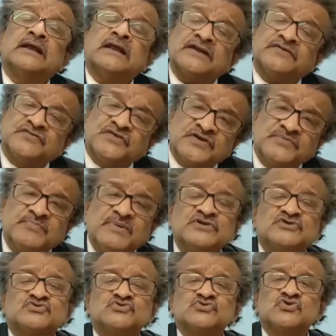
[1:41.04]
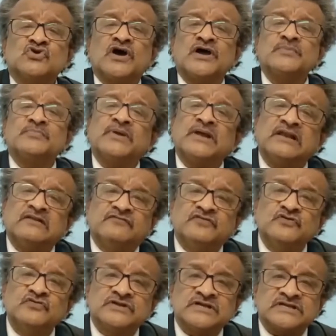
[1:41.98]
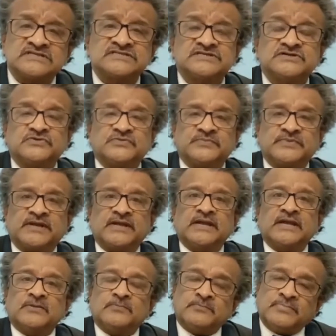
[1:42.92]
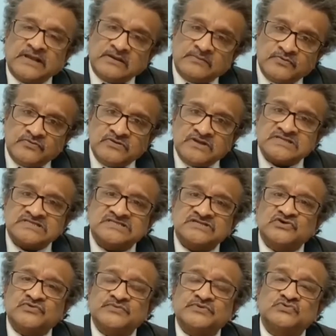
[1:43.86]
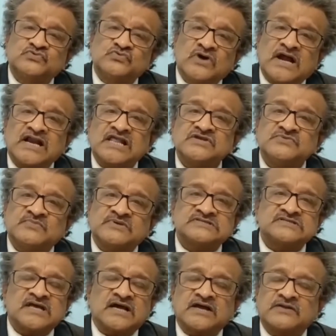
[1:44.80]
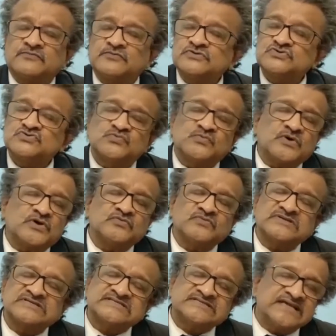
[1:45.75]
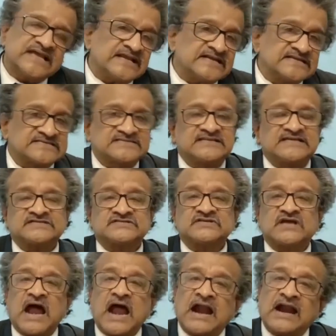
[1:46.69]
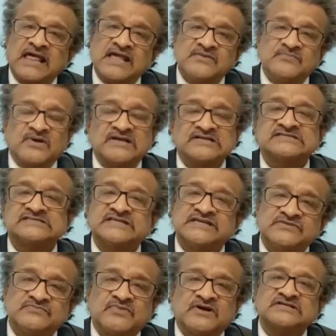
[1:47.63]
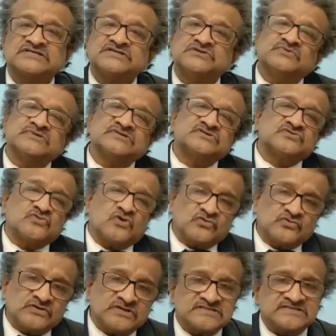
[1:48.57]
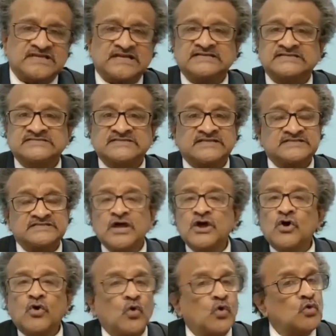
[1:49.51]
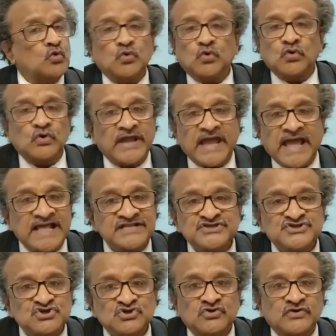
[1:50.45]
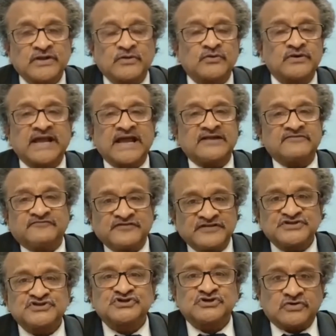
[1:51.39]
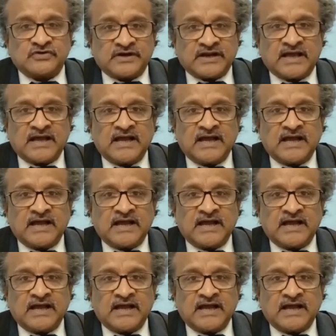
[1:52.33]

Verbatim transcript: ট্রিটমেন্ট শুরু হয় বেলভিউ নার্সিংহোমে বেলভিউ নার্সিংহোমে দু আড়াই মাস থাকার পর সুমন ওয়াজ সেন্সলেস আড়াই মাস তিন মাস ই ওয়াজ থরলি সেন্সলেস ওর কোনো জ্ঞান ছিল না ওর জ্ঞান ফিট ছিল না